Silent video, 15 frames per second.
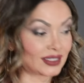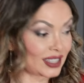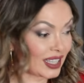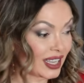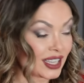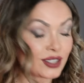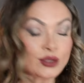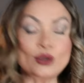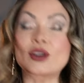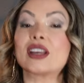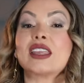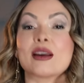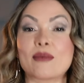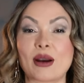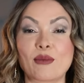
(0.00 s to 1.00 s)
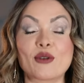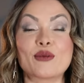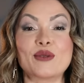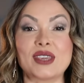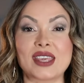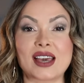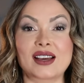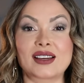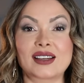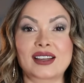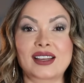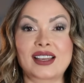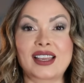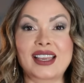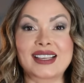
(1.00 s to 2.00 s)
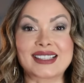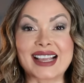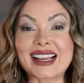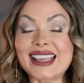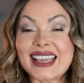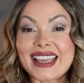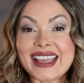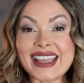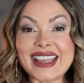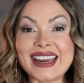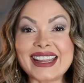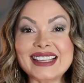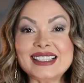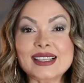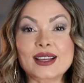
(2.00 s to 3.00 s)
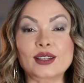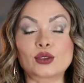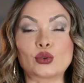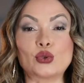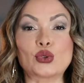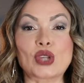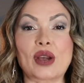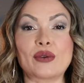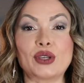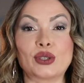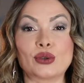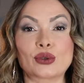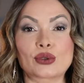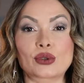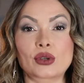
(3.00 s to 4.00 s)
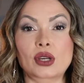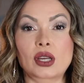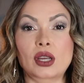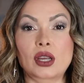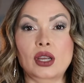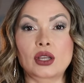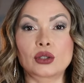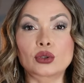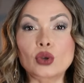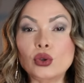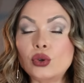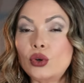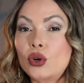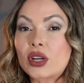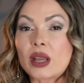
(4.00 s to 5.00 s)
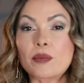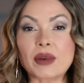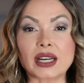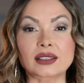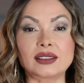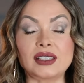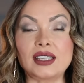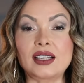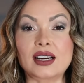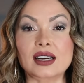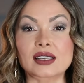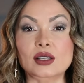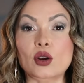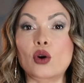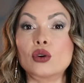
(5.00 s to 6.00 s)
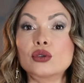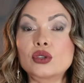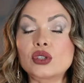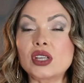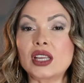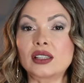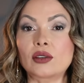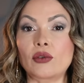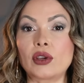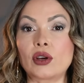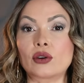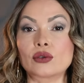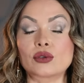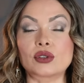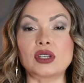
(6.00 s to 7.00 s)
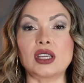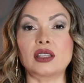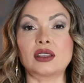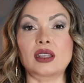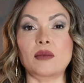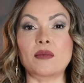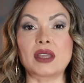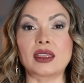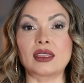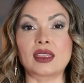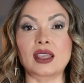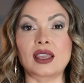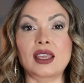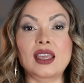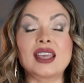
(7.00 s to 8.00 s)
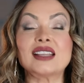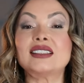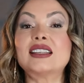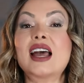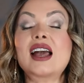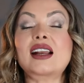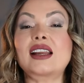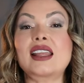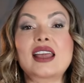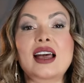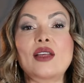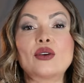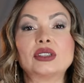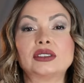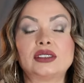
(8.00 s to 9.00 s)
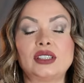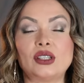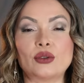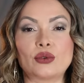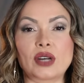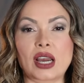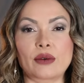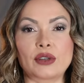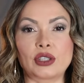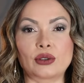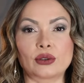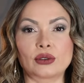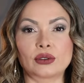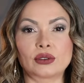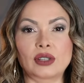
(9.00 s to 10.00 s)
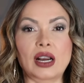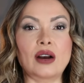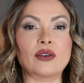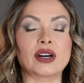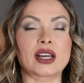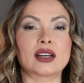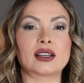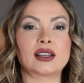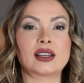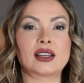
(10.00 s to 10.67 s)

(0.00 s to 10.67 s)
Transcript: esto que llamamos vida. O sea, que eres tus hábitos. Todo lo que practicas consciente o inconscientemente ya ha creado en ti un hábito. Ahora,